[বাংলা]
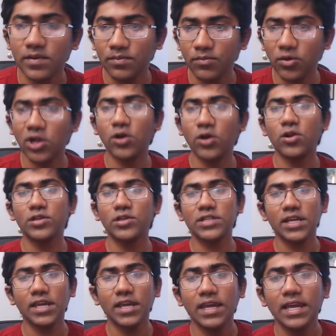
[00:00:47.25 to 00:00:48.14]
বলা হলো
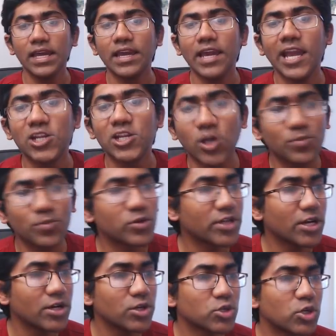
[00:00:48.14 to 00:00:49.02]
যে এই
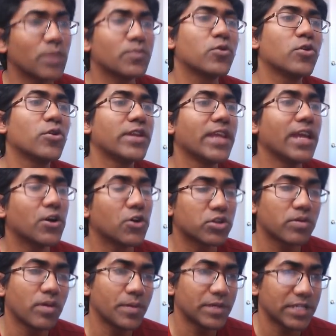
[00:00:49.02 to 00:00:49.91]
শব্দটার সবগুলো নিয়ে
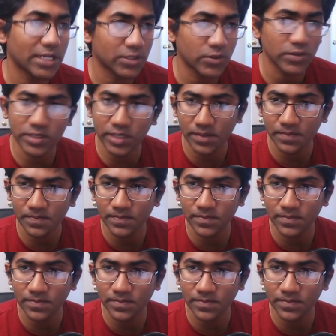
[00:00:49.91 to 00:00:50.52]
কতভাবে সাজানো যায়